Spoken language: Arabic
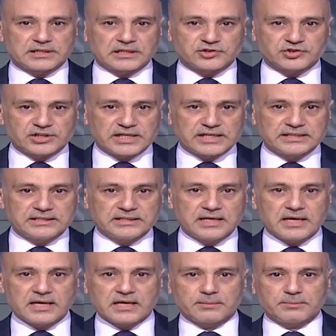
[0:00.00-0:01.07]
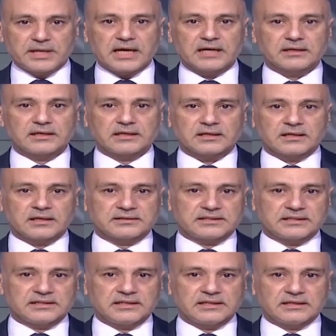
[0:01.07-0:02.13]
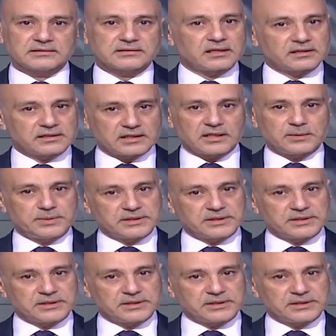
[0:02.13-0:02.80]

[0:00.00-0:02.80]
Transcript: الجنائي بحق القاضي طارق